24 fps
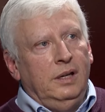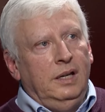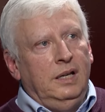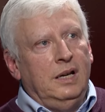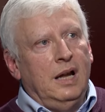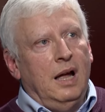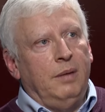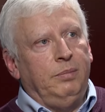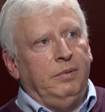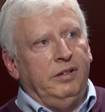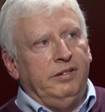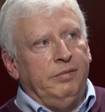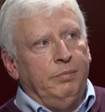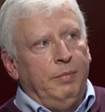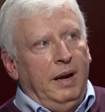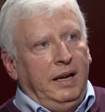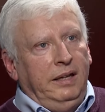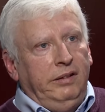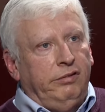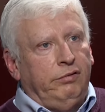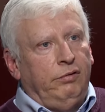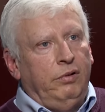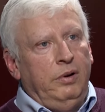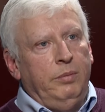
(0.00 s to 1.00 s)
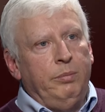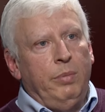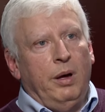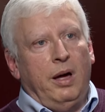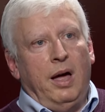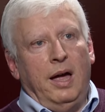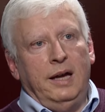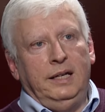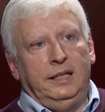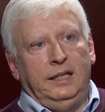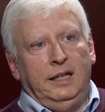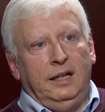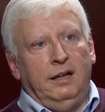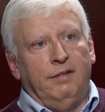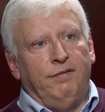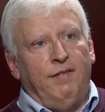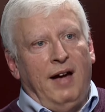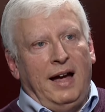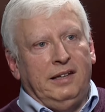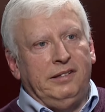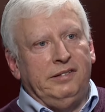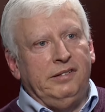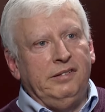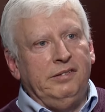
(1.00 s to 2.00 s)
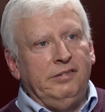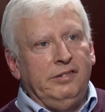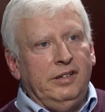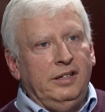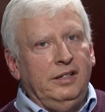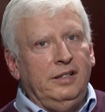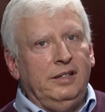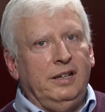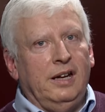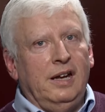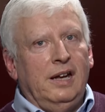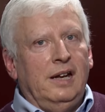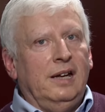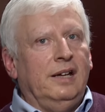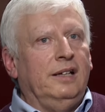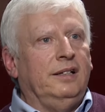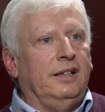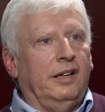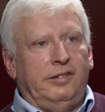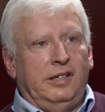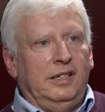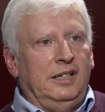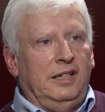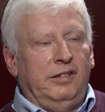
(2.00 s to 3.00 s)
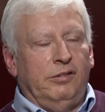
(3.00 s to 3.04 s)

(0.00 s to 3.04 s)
innerhalb des Mainstream-Bereichs, die gewachsen sind. Das sind die